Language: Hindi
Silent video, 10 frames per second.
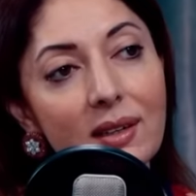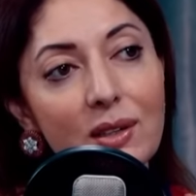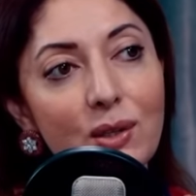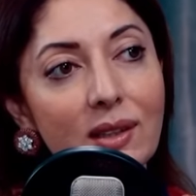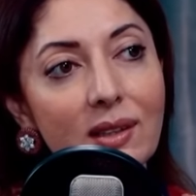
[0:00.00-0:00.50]
करना
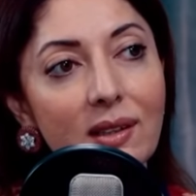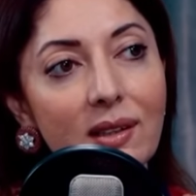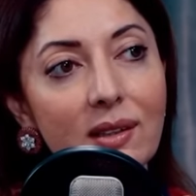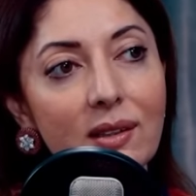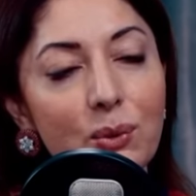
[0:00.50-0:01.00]
चाहते
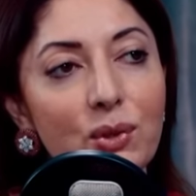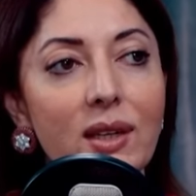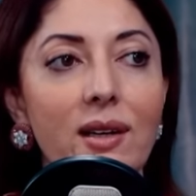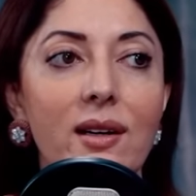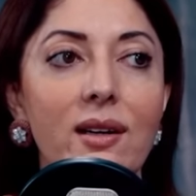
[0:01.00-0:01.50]
हैं उसे
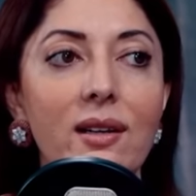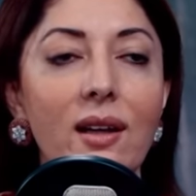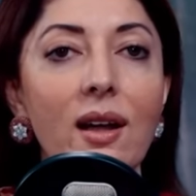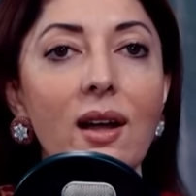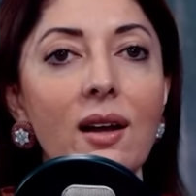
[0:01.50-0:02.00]
कर लें
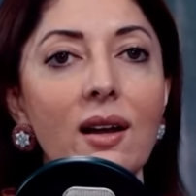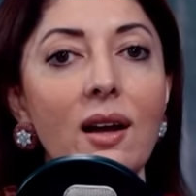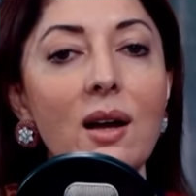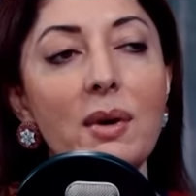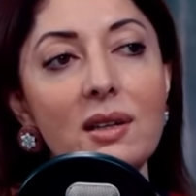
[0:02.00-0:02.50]

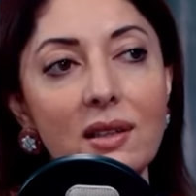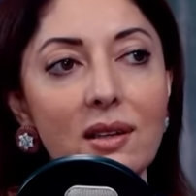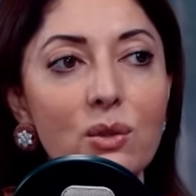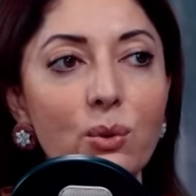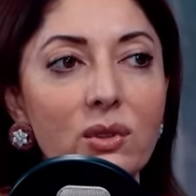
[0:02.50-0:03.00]
हम अक्सर
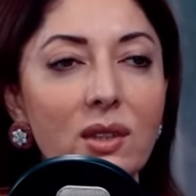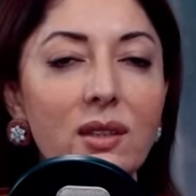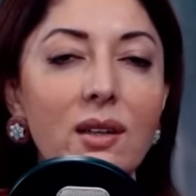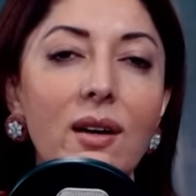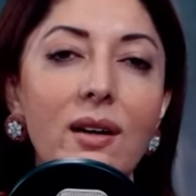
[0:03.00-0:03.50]
ये सोचते हैं
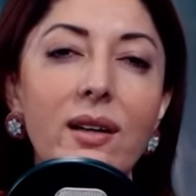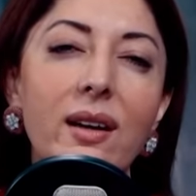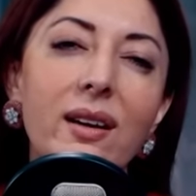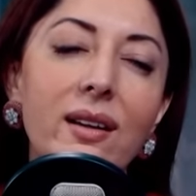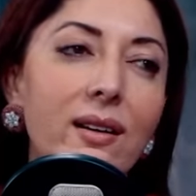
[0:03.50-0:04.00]
यार
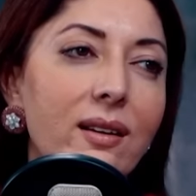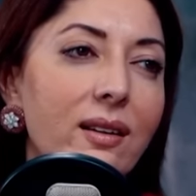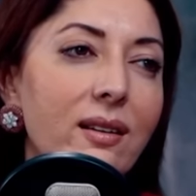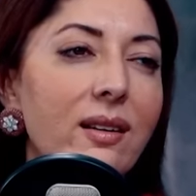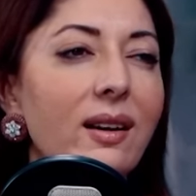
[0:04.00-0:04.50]
करेंगे
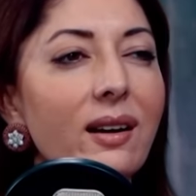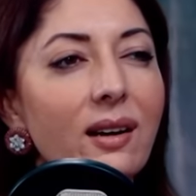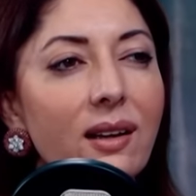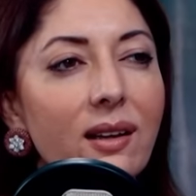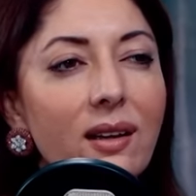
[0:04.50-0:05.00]
कर
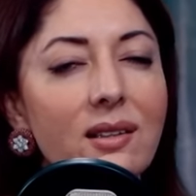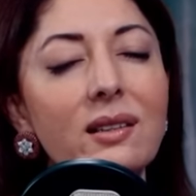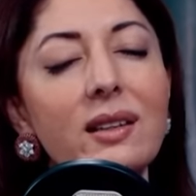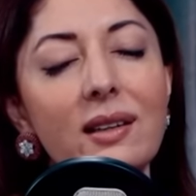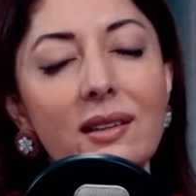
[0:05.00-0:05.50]
लेंगे अच्छा
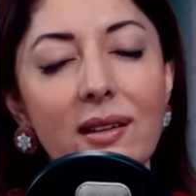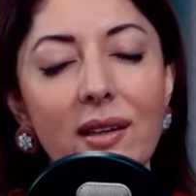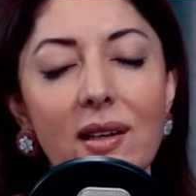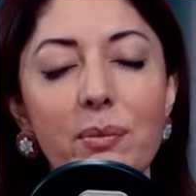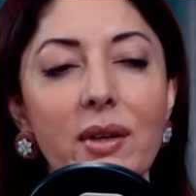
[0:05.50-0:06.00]
देखते
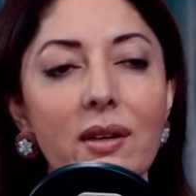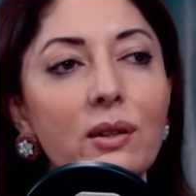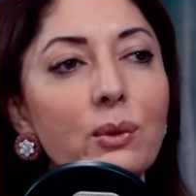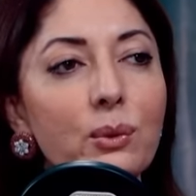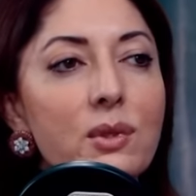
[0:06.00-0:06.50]
हैं फिर
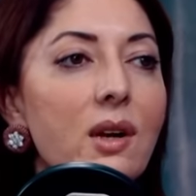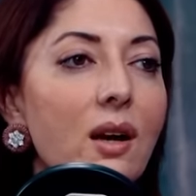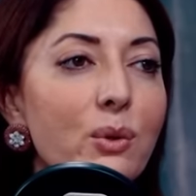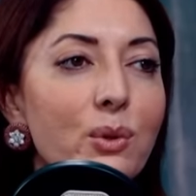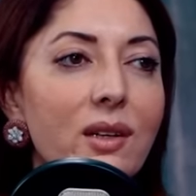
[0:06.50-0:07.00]
नो
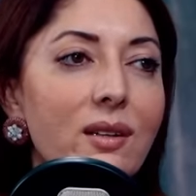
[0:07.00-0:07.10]
स्टार्ट टुडे